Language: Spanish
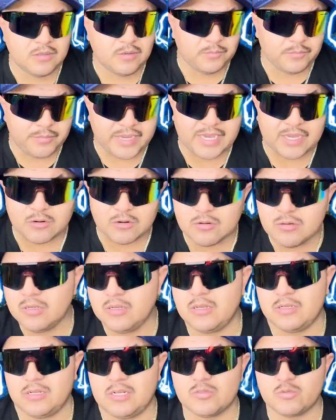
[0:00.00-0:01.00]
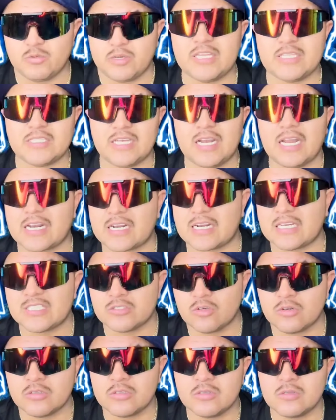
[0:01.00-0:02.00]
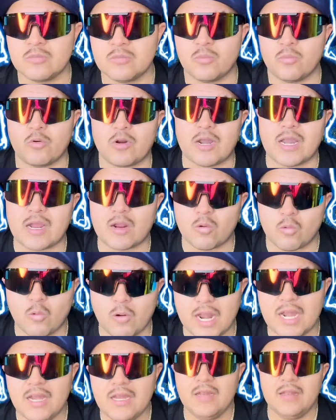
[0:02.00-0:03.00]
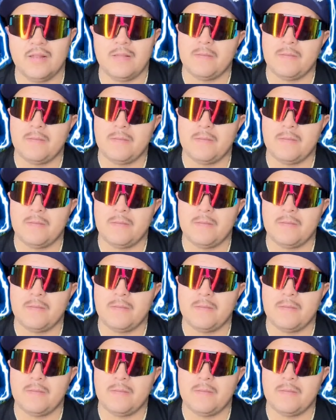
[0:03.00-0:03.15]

Pero les voy a decir la razón por la cual